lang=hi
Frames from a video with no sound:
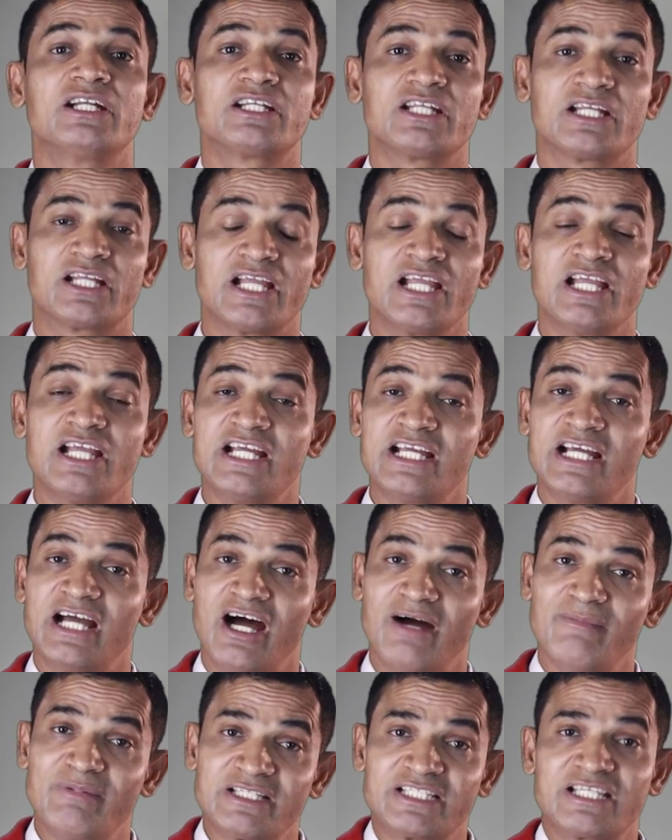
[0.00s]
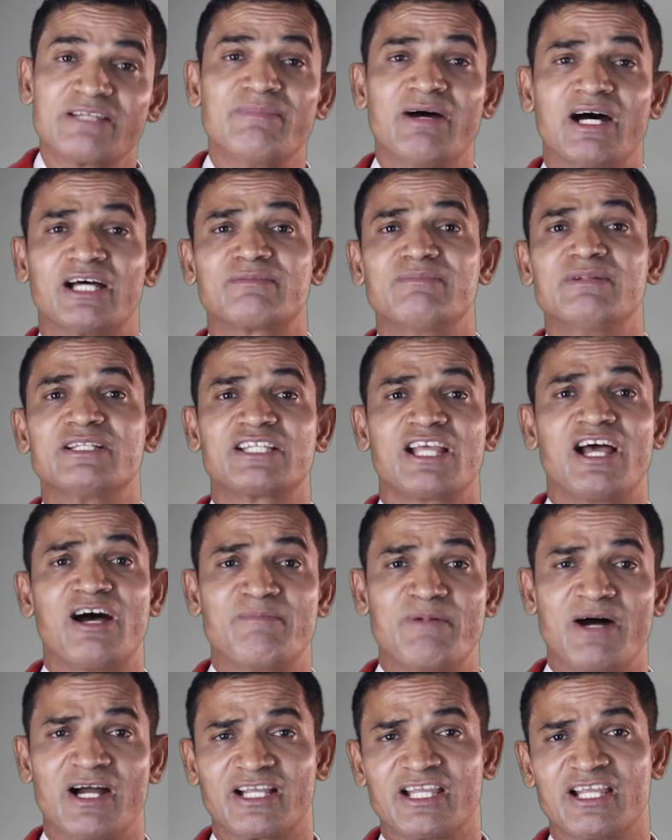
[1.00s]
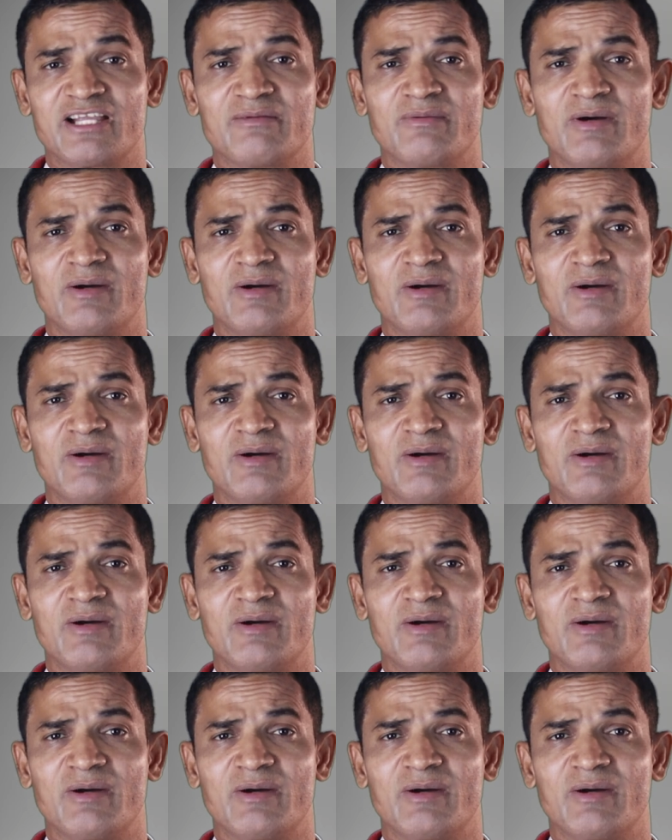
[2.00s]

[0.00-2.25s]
ठीक है अब इसी बात में से आप आगे एक